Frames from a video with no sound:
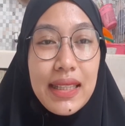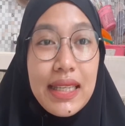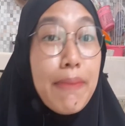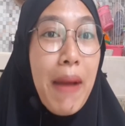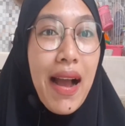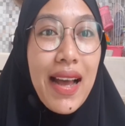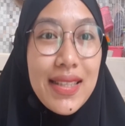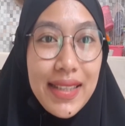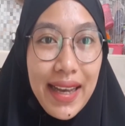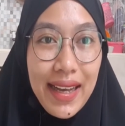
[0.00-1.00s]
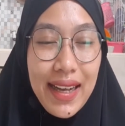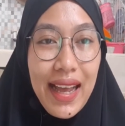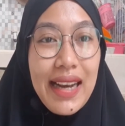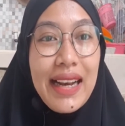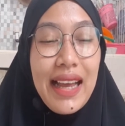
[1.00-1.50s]
dipangkas ya.
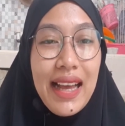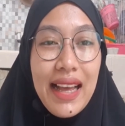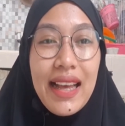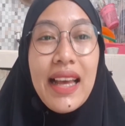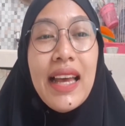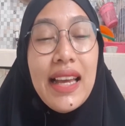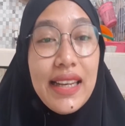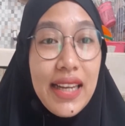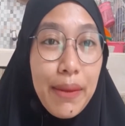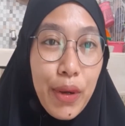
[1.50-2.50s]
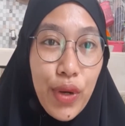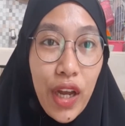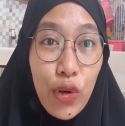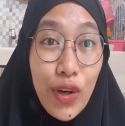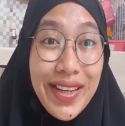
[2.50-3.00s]
Karena dengan
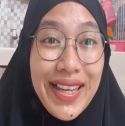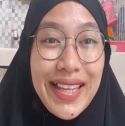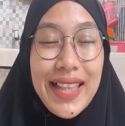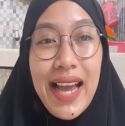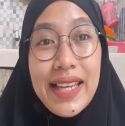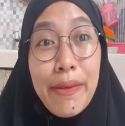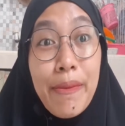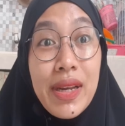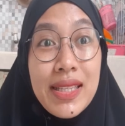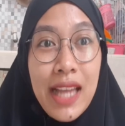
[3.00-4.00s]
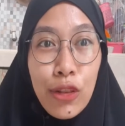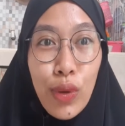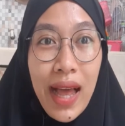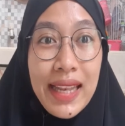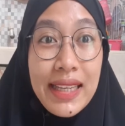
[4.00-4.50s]
menggunakan klodi kita hanya membeli satu
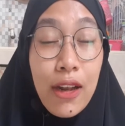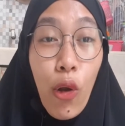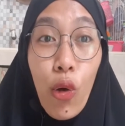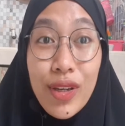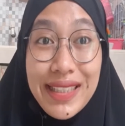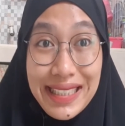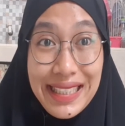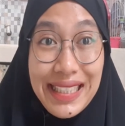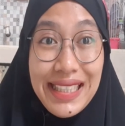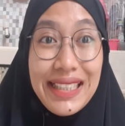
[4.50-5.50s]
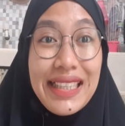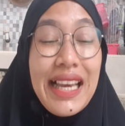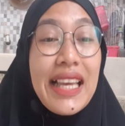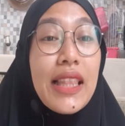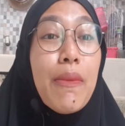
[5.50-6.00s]
kali klodi
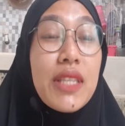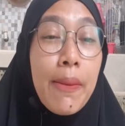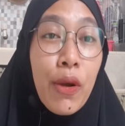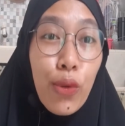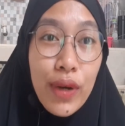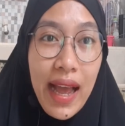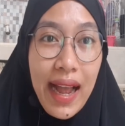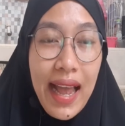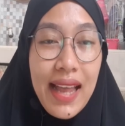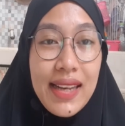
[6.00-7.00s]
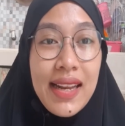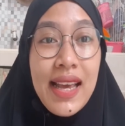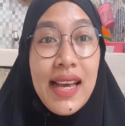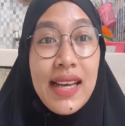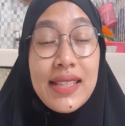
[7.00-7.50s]
kita bisa menggunakan
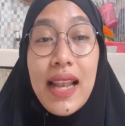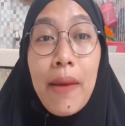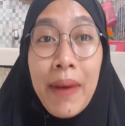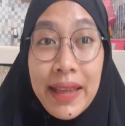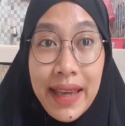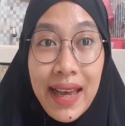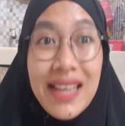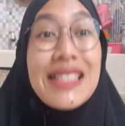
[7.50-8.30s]
selamanya